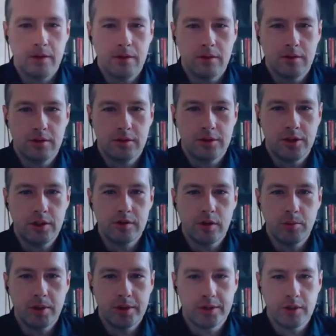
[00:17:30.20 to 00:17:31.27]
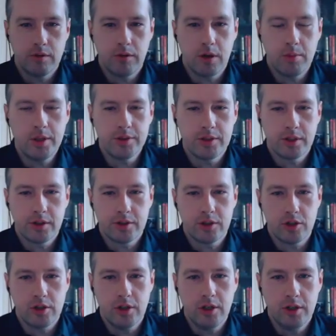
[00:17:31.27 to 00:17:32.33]
э, средства массовой информации, к
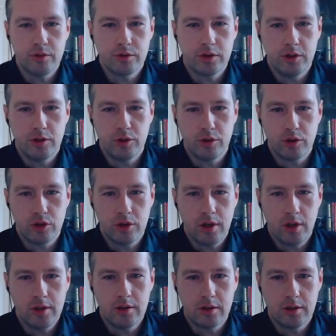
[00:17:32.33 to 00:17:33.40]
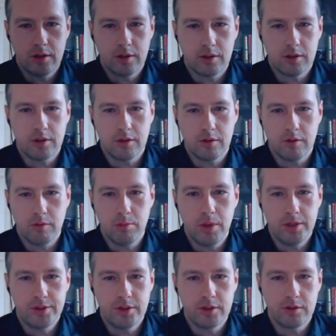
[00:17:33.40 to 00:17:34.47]
сожалению, в Соединенных Штатах э, в
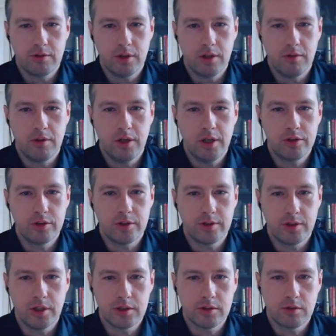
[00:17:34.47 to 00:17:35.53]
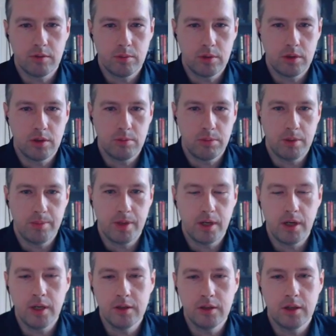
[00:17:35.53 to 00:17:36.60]
массе своей являются средствами
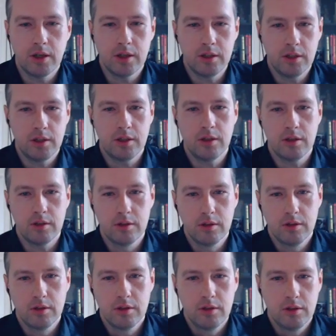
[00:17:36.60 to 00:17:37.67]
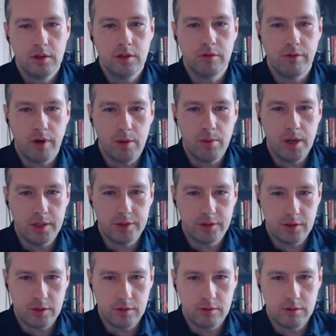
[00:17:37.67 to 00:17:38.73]
пропаганды, а не
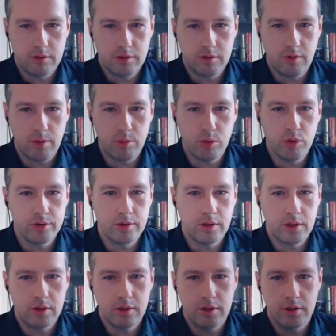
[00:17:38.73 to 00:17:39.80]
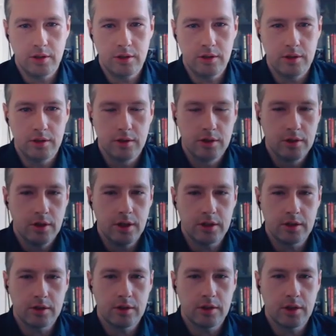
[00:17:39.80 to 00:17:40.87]
информации свободной и
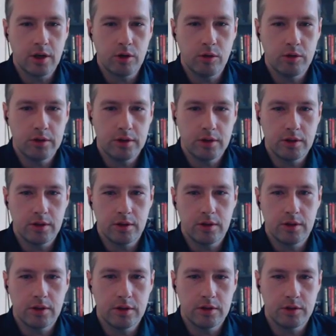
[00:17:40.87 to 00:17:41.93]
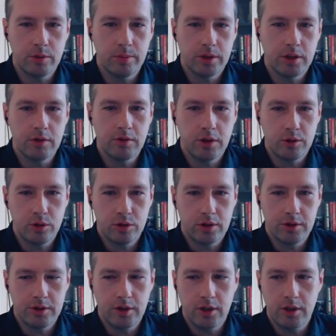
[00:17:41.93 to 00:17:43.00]
от э, какой-то субъективной
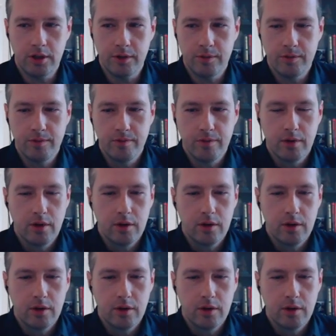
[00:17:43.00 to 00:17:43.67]
точки зрения.